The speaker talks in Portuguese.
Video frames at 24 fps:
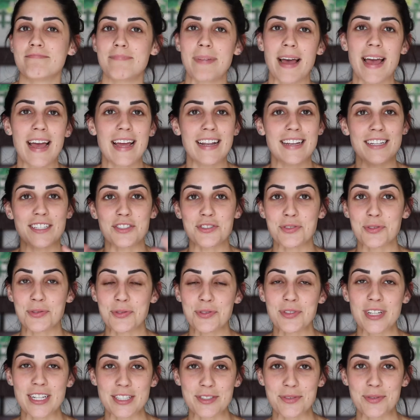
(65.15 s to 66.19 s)
pele,
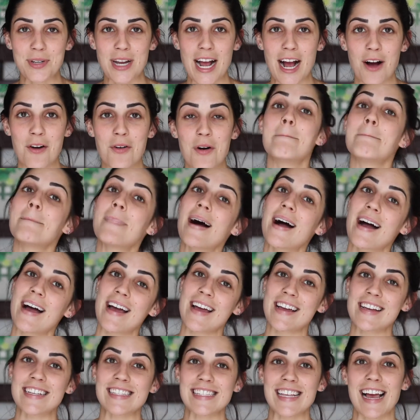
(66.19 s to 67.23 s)
tudo natural.
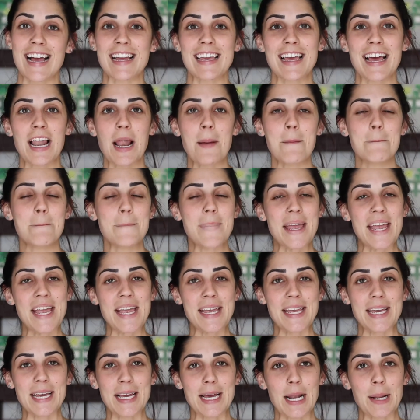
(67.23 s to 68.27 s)
Mas aquela
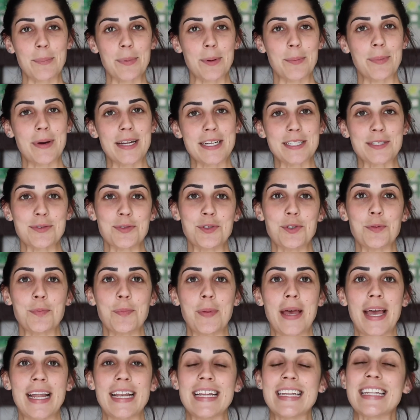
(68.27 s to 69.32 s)
make, aquela preparação de
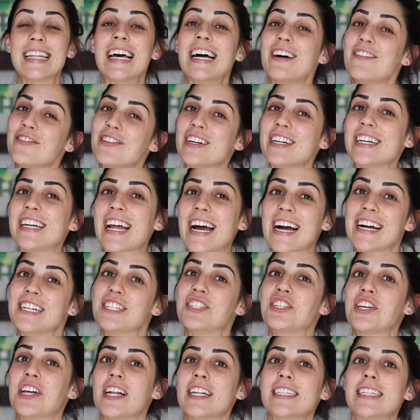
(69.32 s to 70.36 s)
pele, na
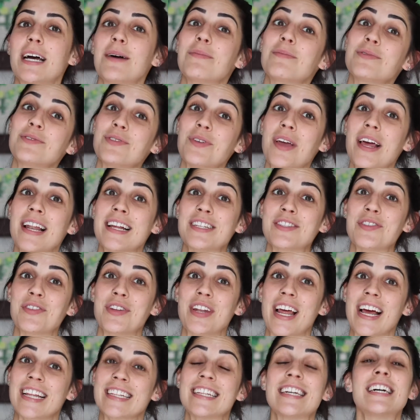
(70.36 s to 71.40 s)
verdade, ela tá muito
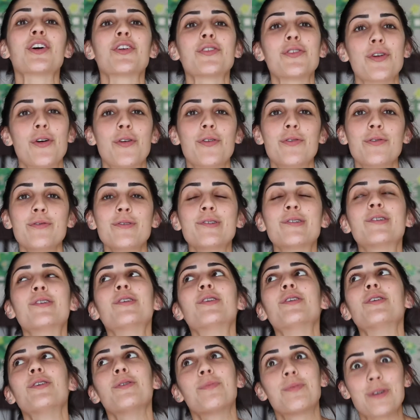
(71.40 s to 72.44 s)
relacionada com
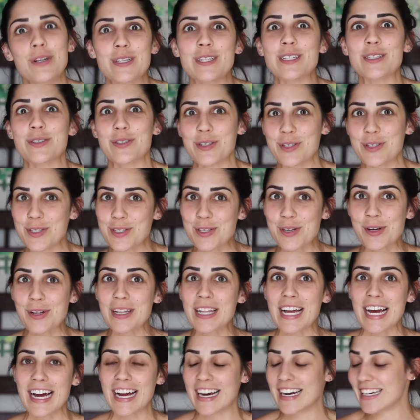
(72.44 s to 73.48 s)
o protetor
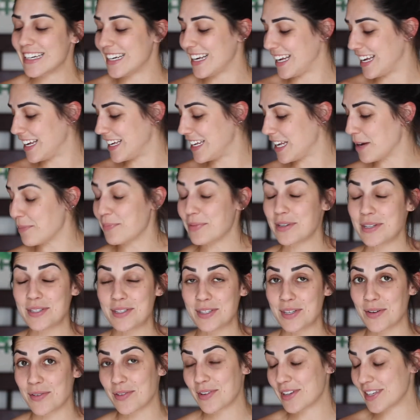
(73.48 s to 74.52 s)
solar, né? E é por
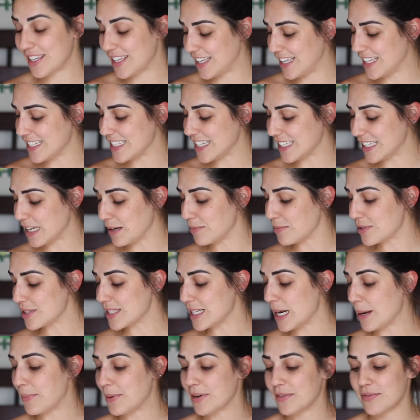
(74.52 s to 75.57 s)
isso que eu quis até
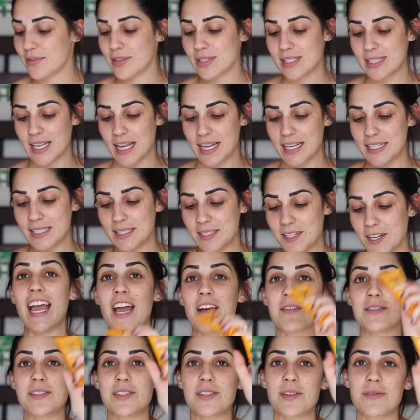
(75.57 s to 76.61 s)
mostrar pra vocês.
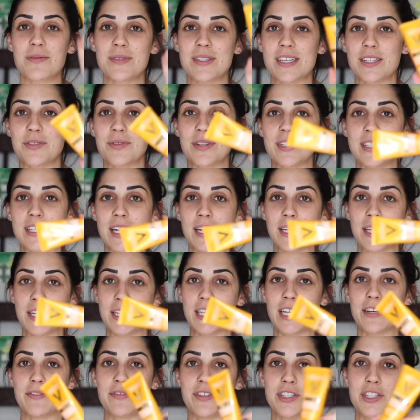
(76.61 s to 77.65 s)
Eu estou usando esse aqui
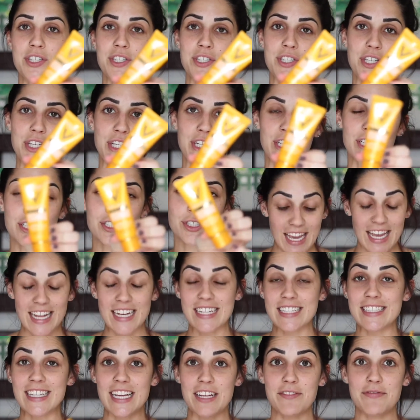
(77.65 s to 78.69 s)
da Vichy.
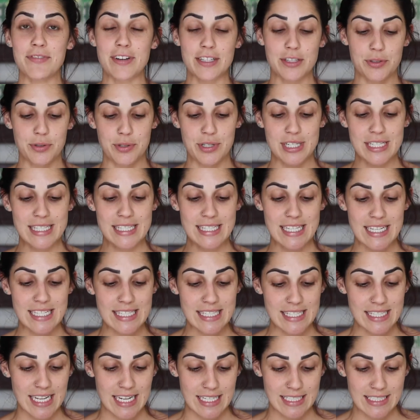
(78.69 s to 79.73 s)
Ele tem fator
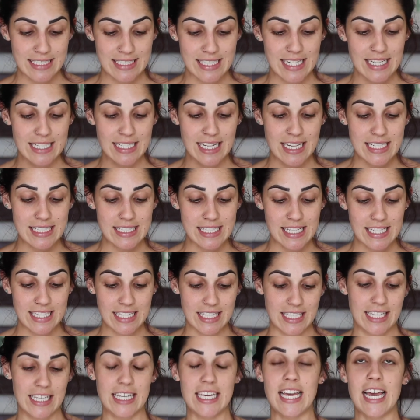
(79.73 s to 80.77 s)
60 e esse
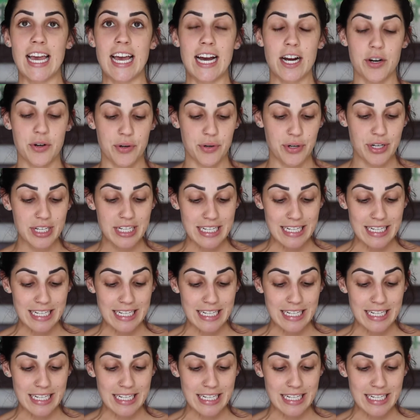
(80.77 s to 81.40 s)
aqui é a cor